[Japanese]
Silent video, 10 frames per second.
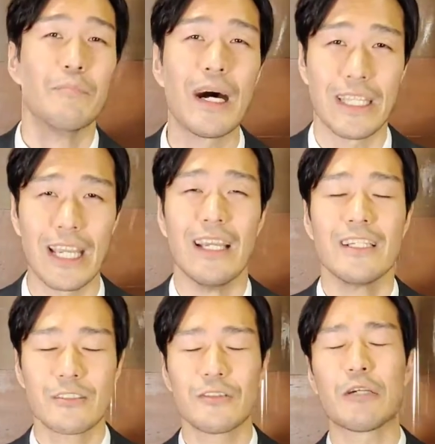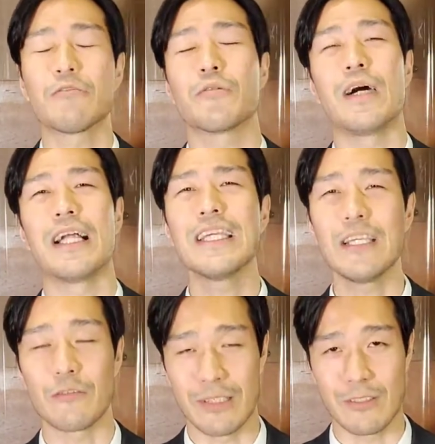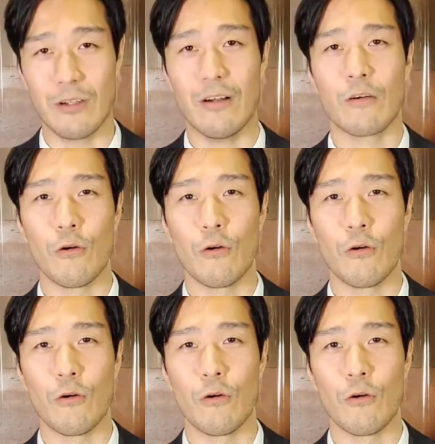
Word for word: まあね、そんなこともありのですよ。